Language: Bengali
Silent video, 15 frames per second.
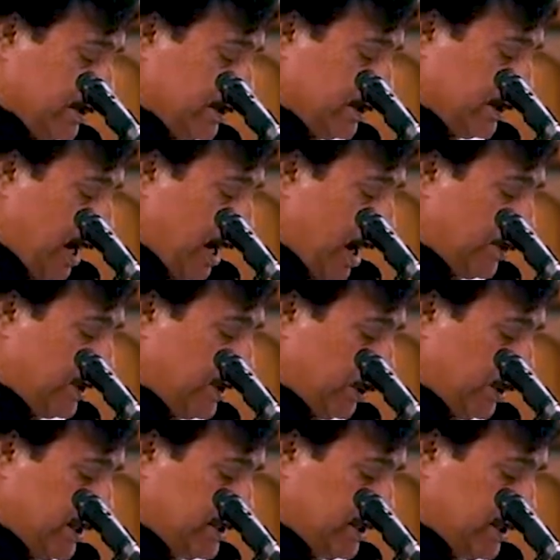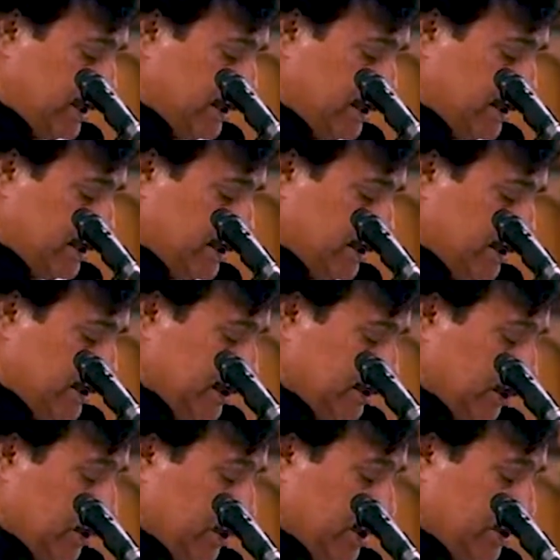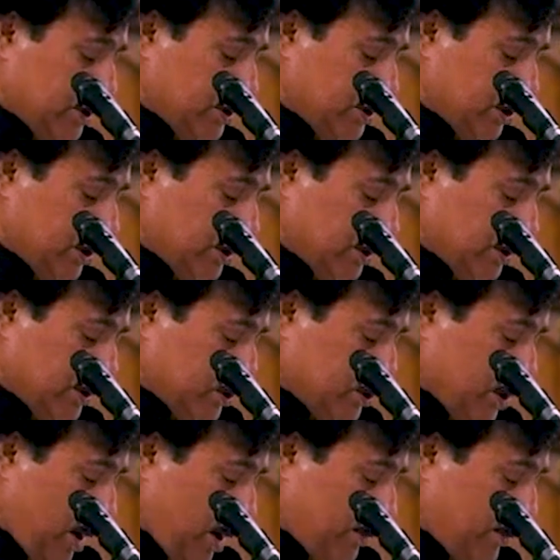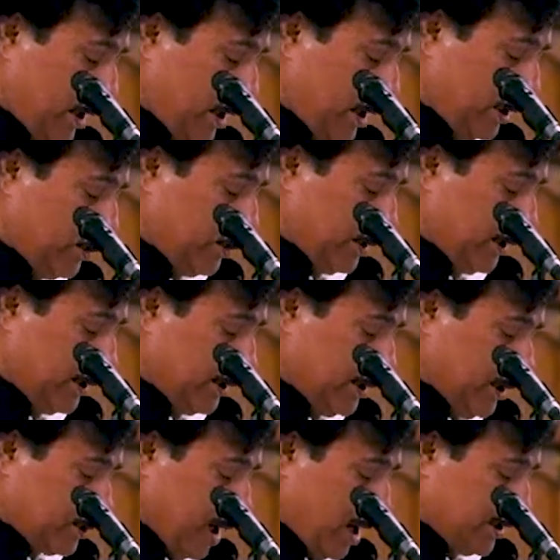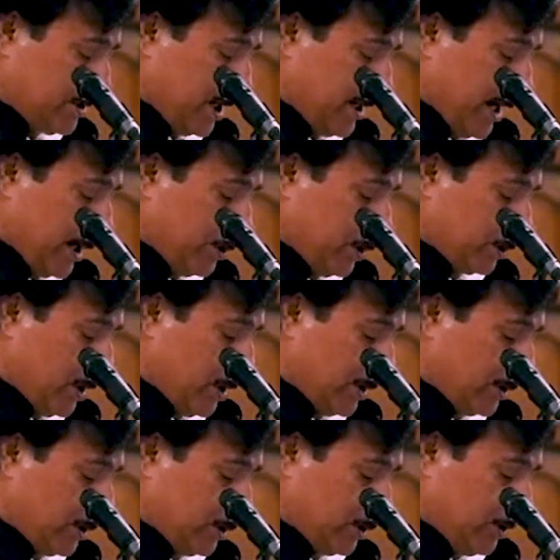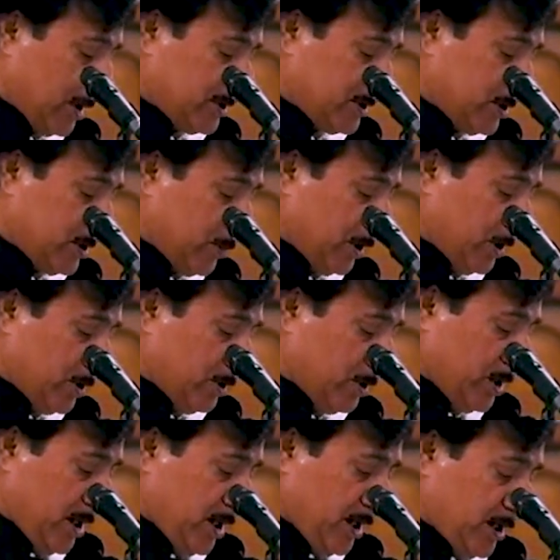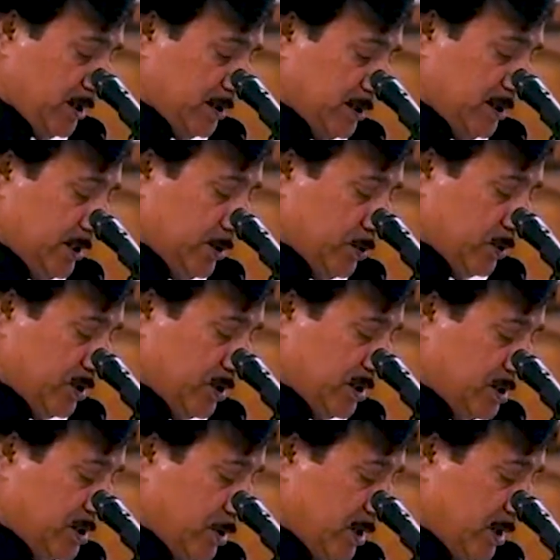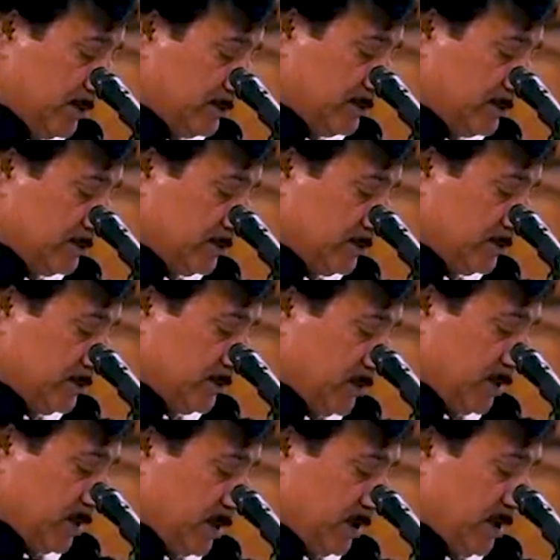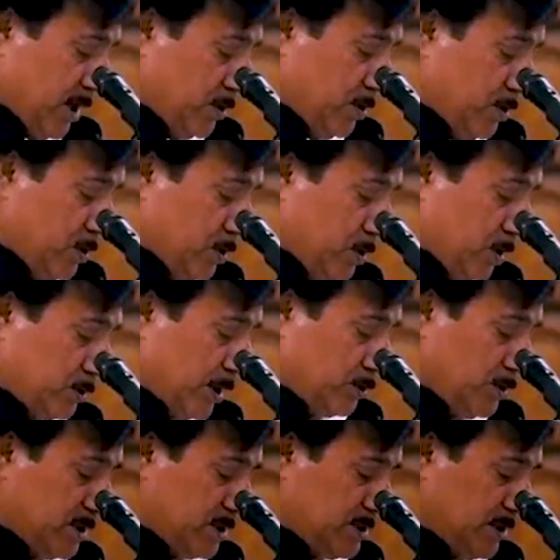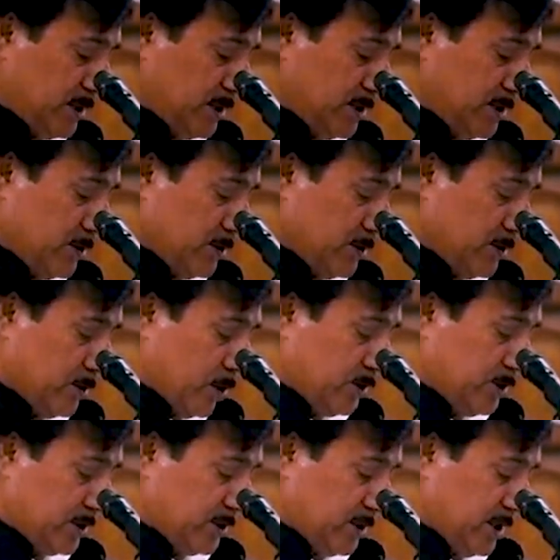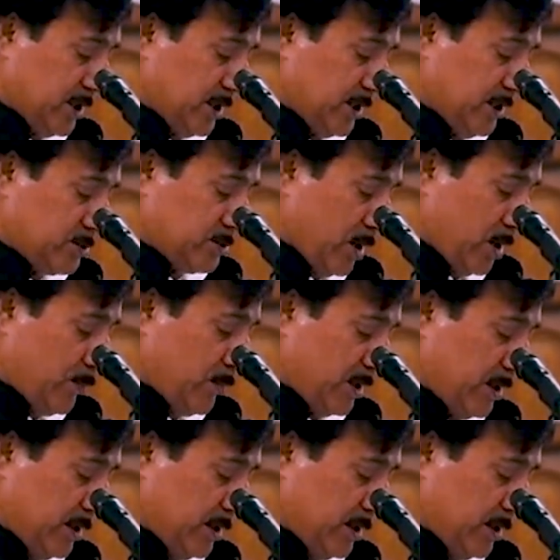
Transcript: কামড়ে ধরে আছে তার দুদিনের জন্য সব গেল বলে সংসারে আরো কত আনন্দ আছে উপরেও যে কোথায় যাও না দেখো কত আনন্দ আছে রগত দেখতে গেলে এই সব মাটি